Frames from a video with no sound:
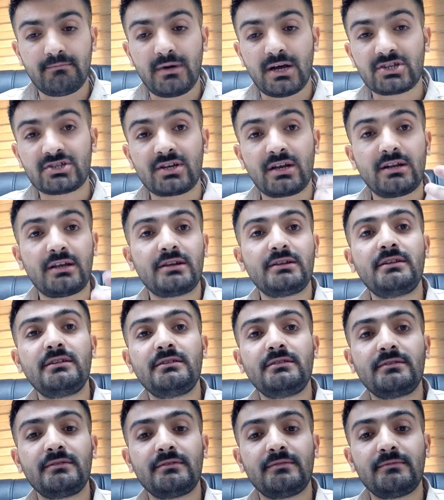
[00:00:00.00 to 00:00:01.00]

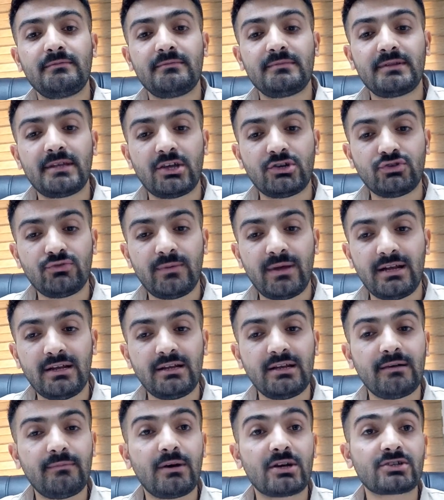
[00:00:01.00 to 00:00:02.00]
başkalarının
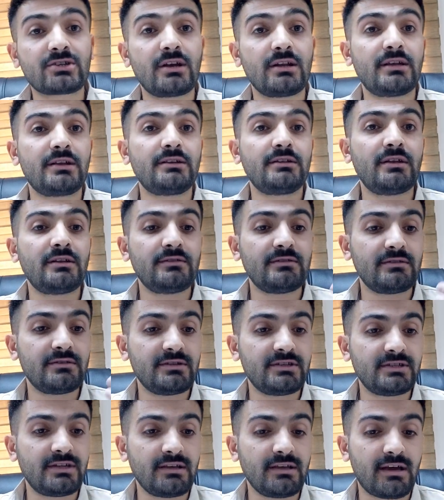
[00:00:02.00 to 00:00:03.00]
tecrübeleriyle, başkalarının
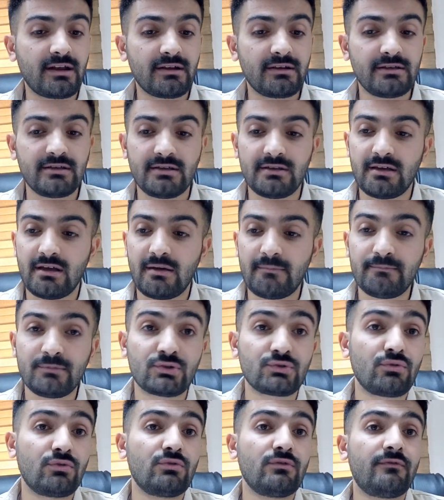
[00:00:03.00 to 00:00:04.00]
işte yar, e,
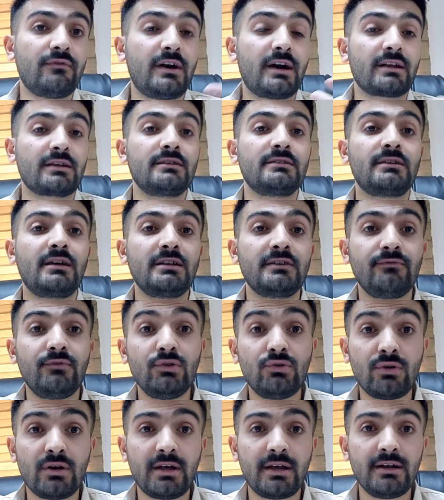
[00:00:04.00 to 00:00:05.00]
yapmış olduğu farkındalık
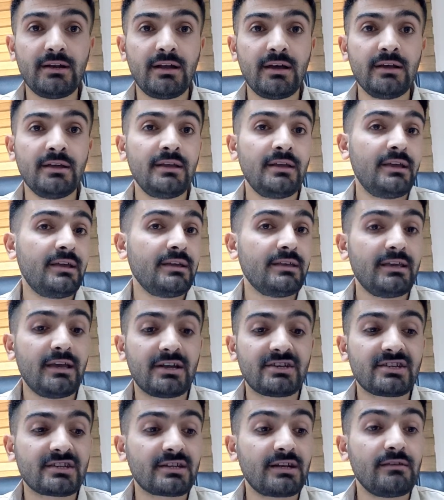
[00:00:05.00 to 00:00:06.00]
videolarıyla
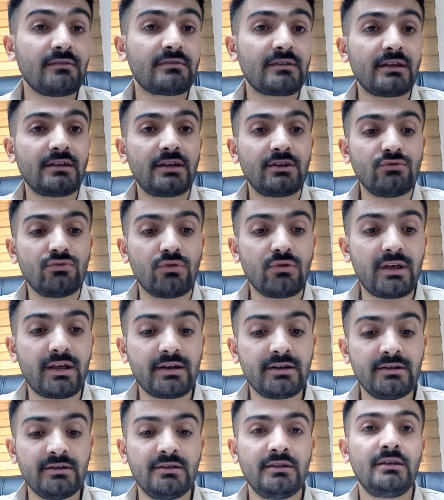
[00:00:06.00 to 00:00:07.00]
gerçekten insanlar
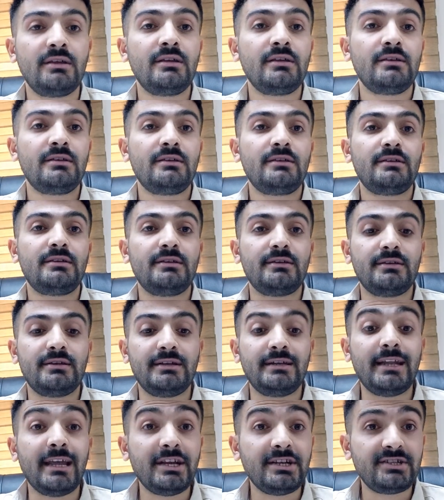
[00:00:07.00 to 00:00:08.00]
yollarını
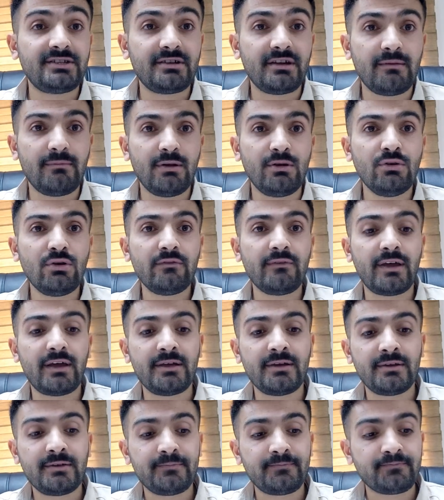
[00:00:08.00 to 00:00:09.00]
e, değiştirebiliyor ve